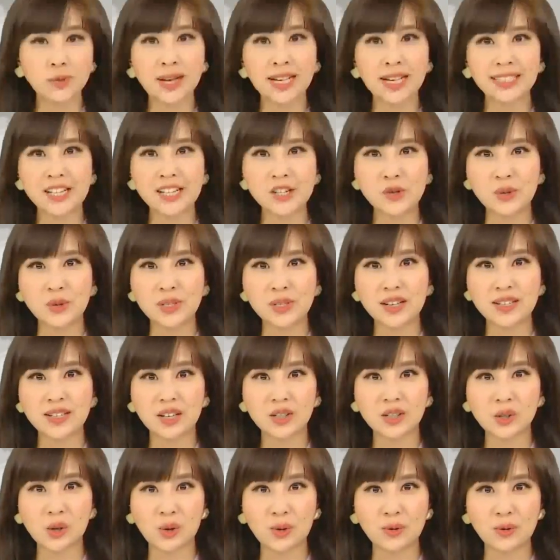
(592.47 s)
马天主教教
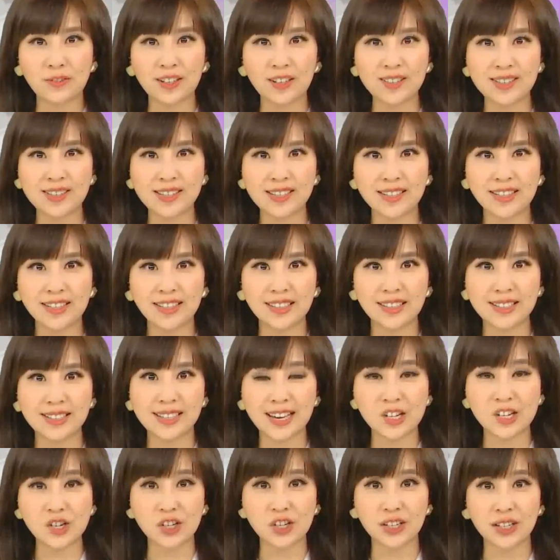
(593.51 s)
宗方济各
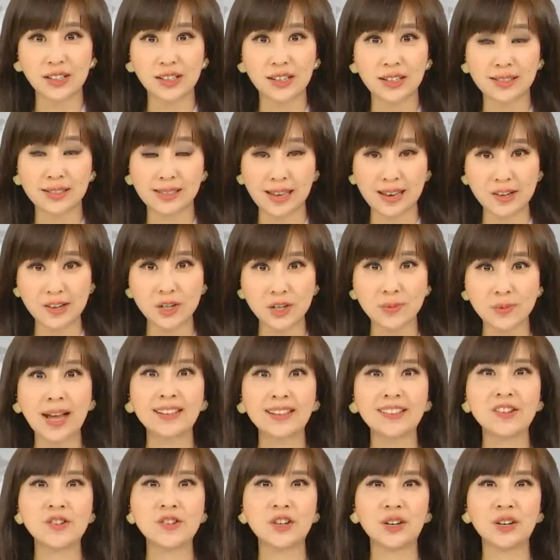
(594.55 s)
在时隔了三十八
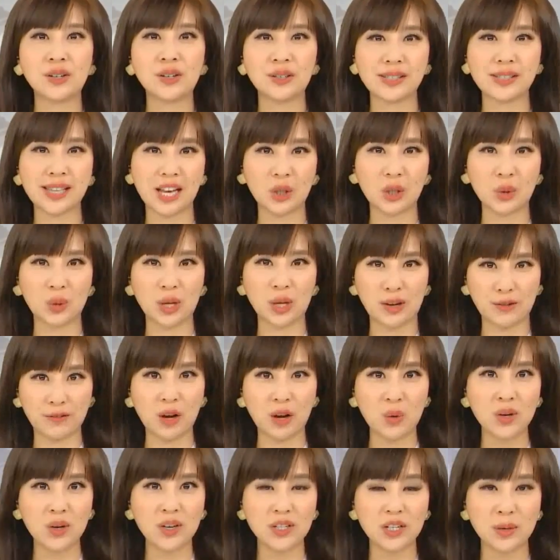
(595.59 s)
年之后，再度要
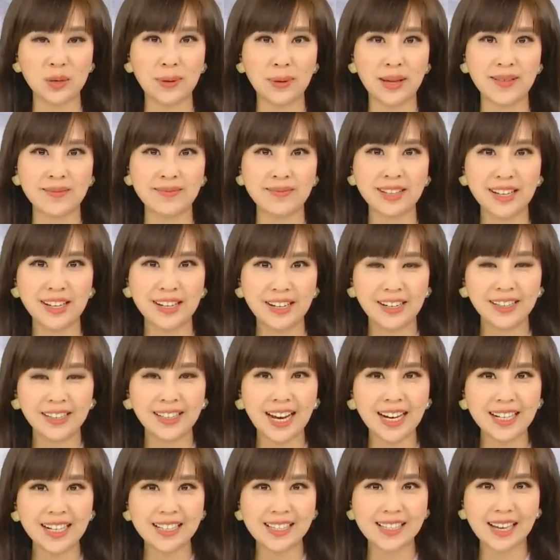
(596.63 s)
访问日本，而
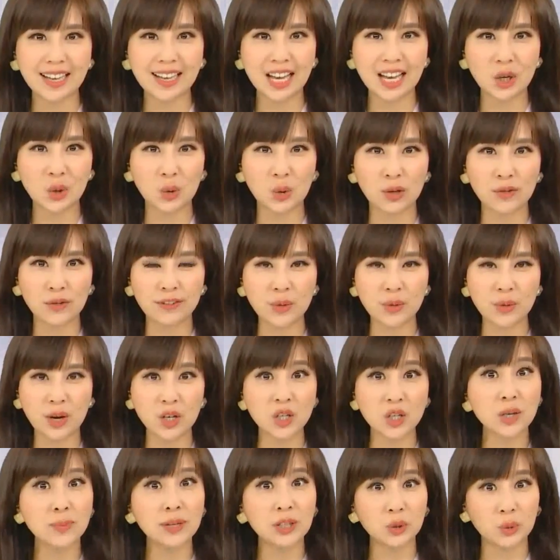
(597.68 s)
他也在泰国飞往
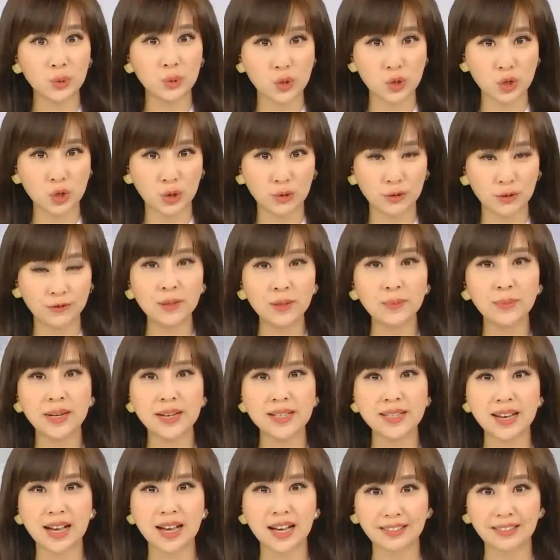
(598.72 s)
日本途中，分别
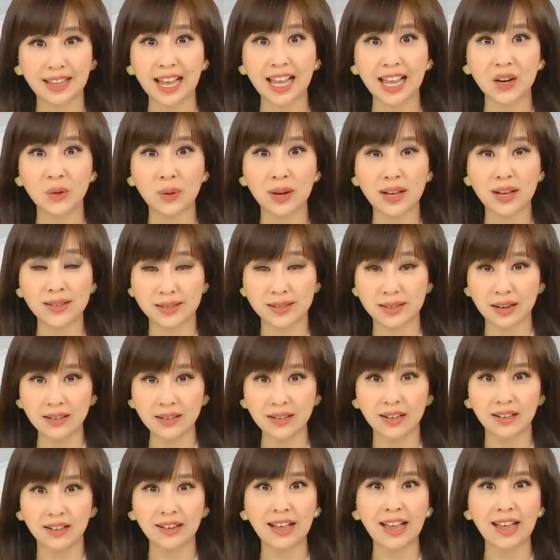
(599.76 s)
向台湾、香
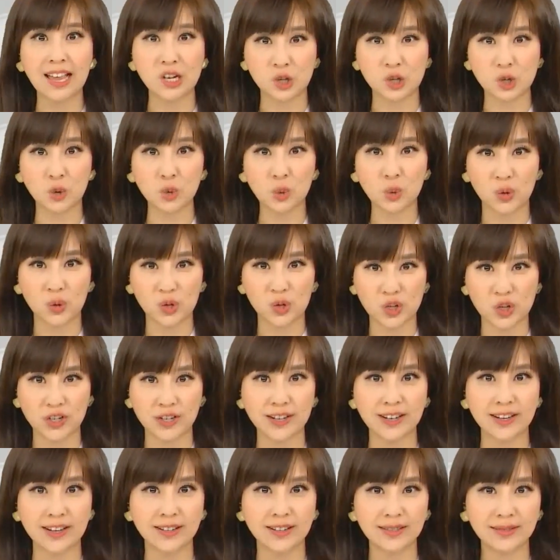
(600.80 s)
港和中国致
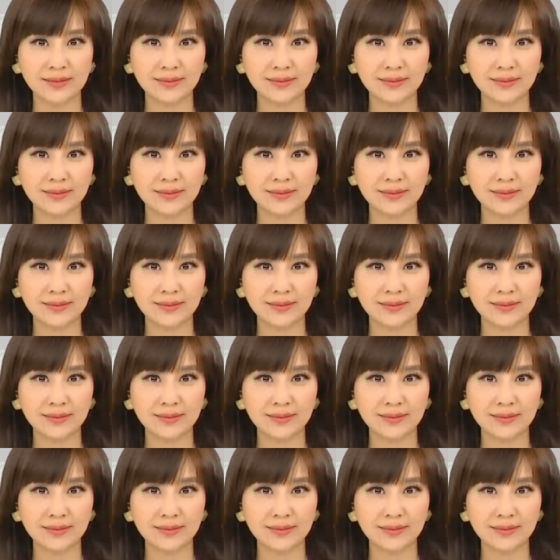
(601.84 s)
意。